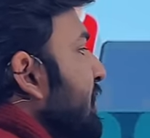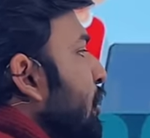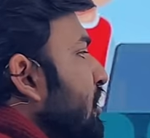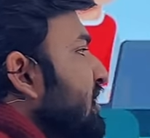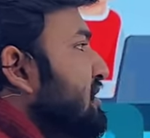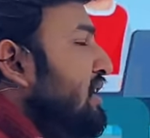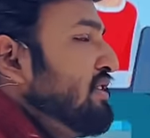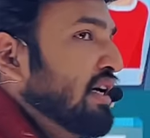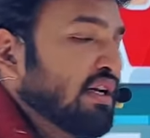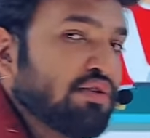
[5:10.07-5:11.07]
कि मैं नॉर्थ ईस्ट का
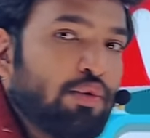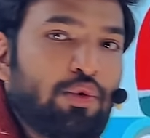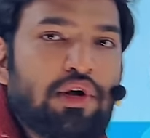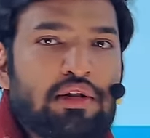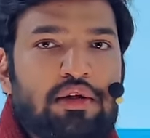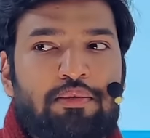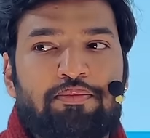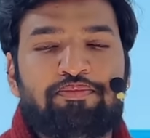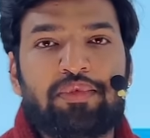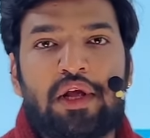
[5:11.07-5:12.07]
जिक्र जरूर करता
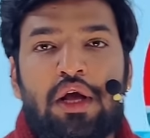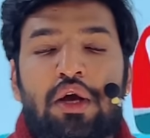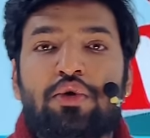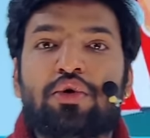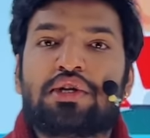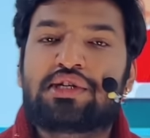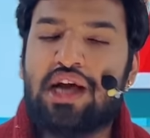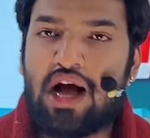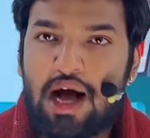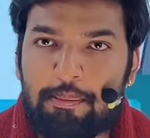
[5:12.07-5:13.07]
हूं क्योंकि
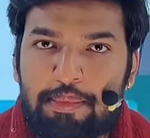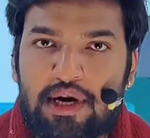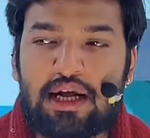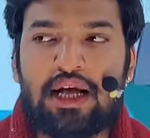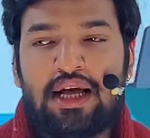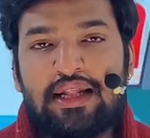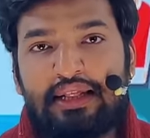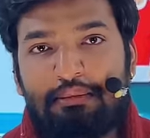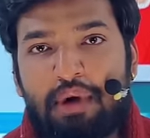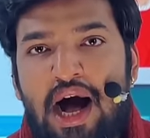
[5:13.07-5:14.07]
जहां पर
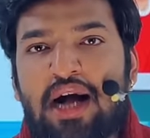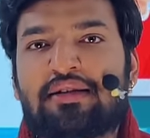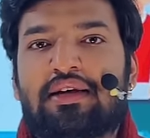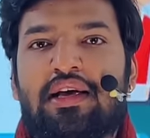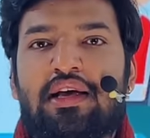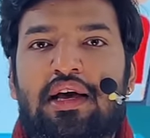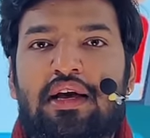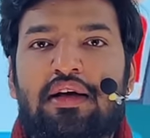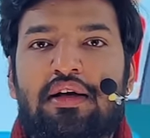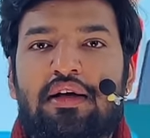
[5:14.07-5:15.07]
दिमाग सही है
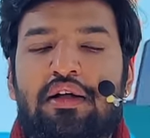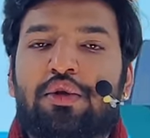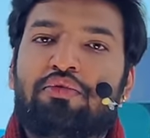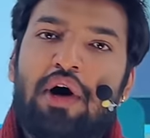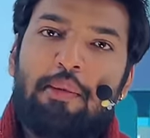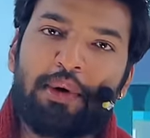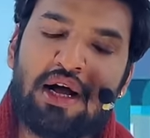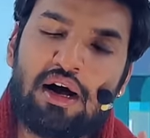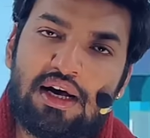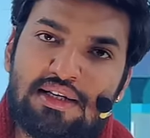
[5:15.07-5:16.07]
तो वहां पर
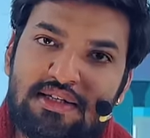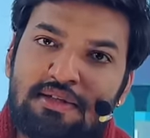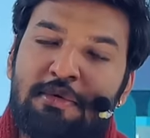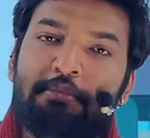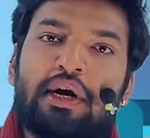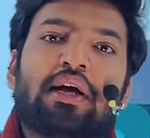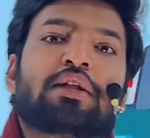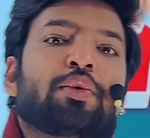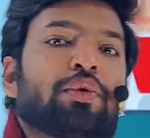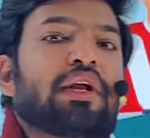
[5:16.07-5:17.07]
हर चीज में
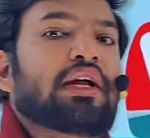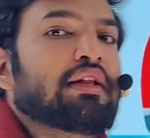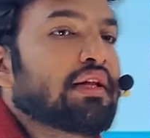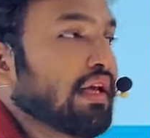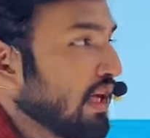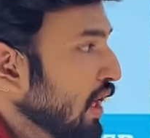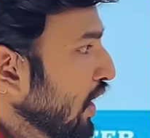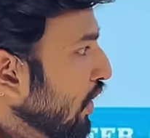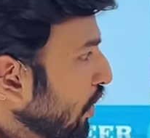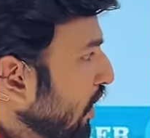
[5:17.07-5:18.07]
बरकत होने लगती है
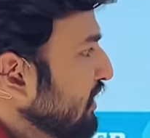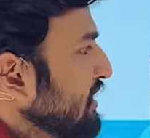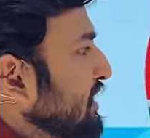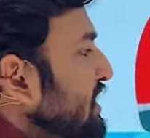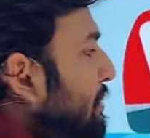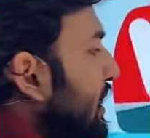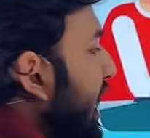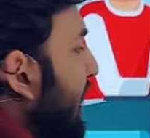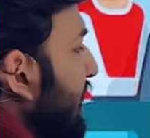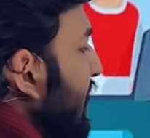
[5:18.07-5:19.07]
नॉर्थ ईस्ट दिशा में
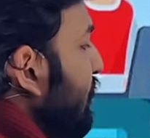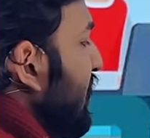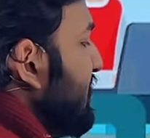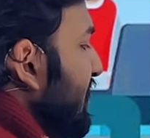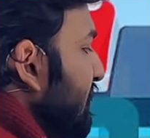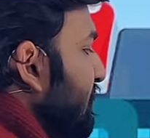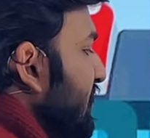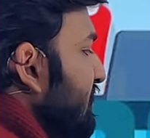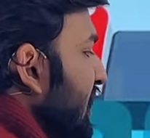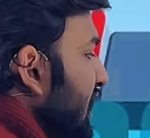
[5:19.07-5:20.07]
क्या क्या नहीं होना चाहिए
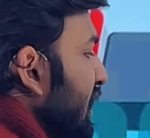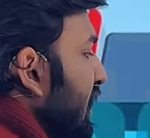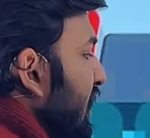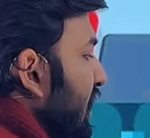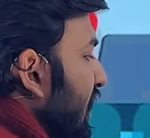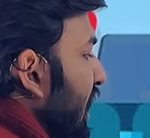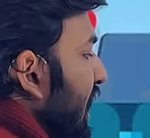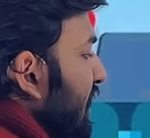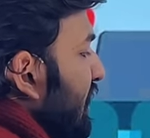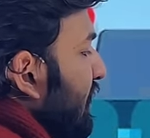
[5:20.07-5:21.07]
फिर से
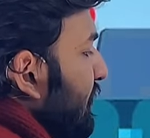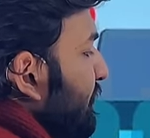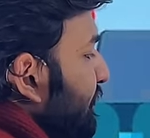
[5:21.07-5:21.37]
लाल रंग